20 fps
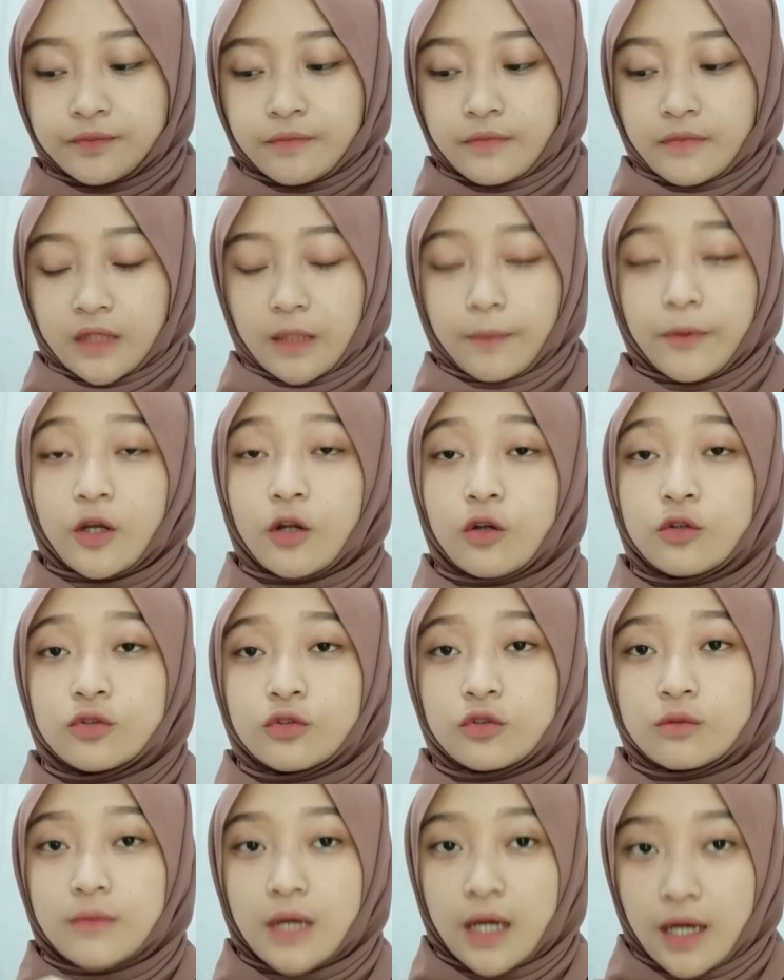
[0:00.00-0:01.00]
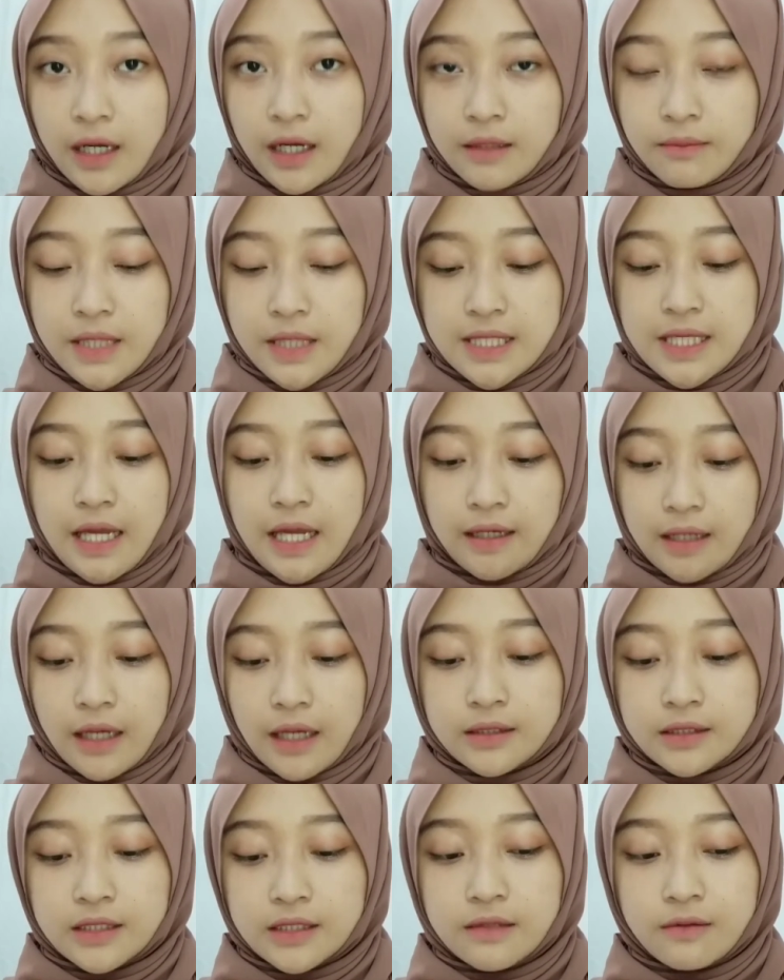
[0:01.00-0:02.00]
tapi kalau untuk bahan masih enak
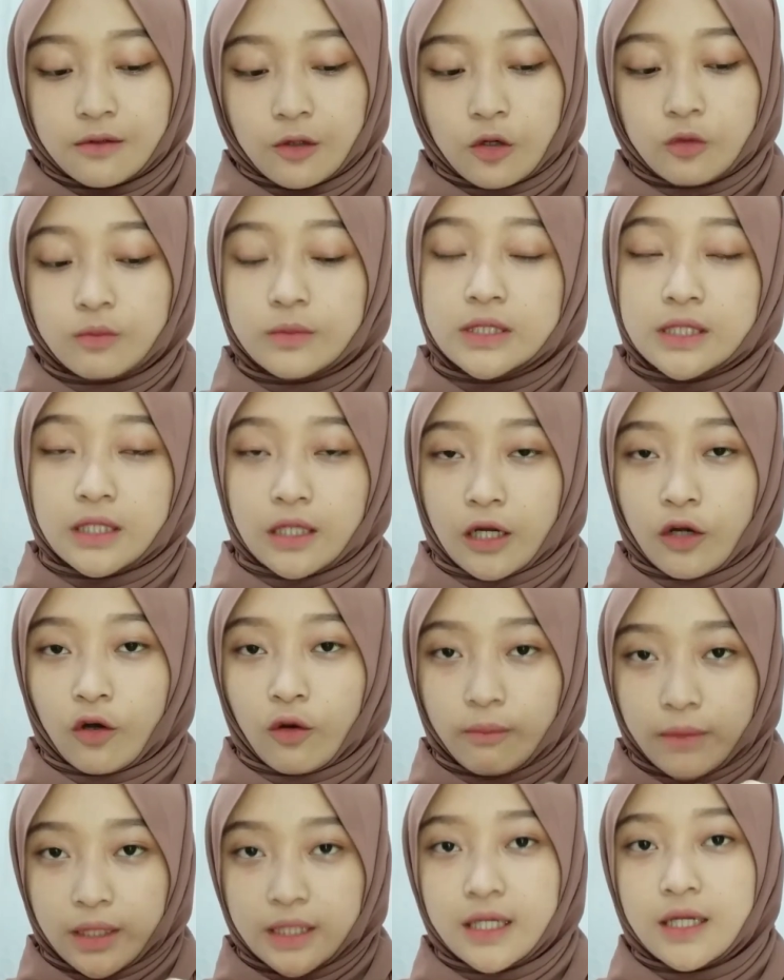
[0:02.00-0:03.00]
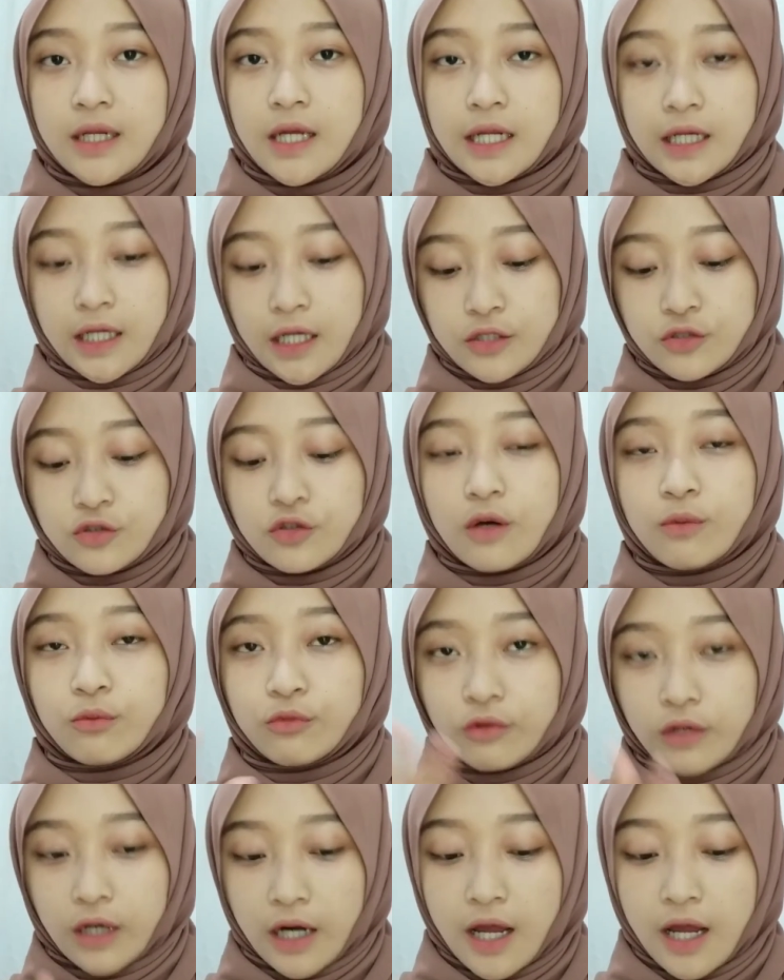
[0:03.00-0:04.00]
jadi aku masih rekomend dan harganya juga
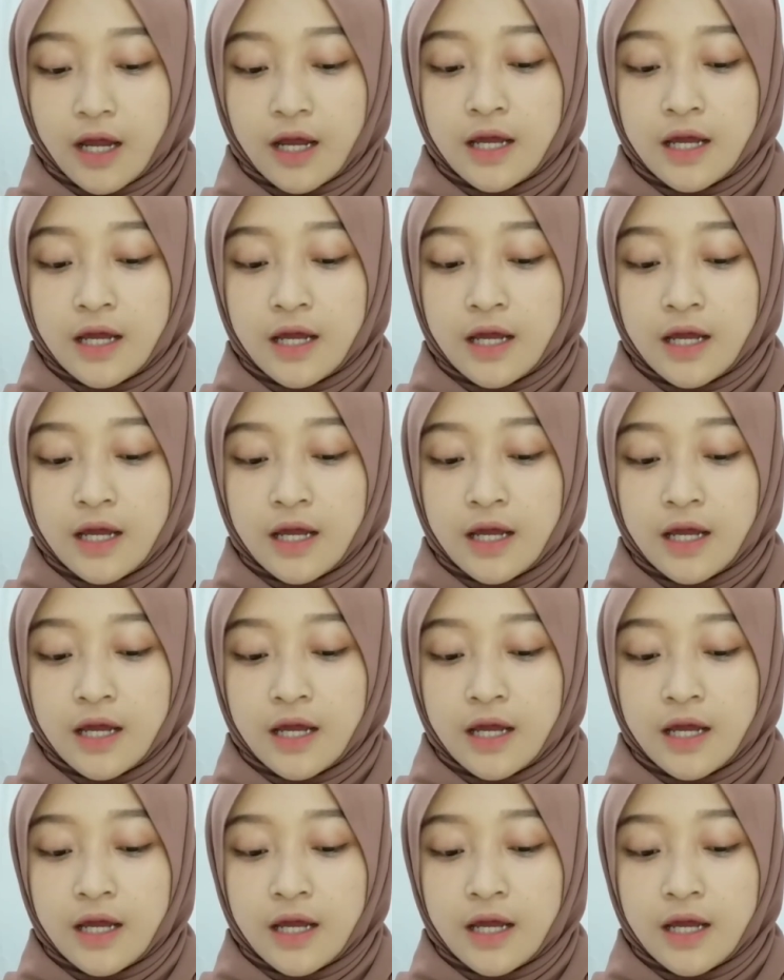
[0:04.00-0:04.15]
murah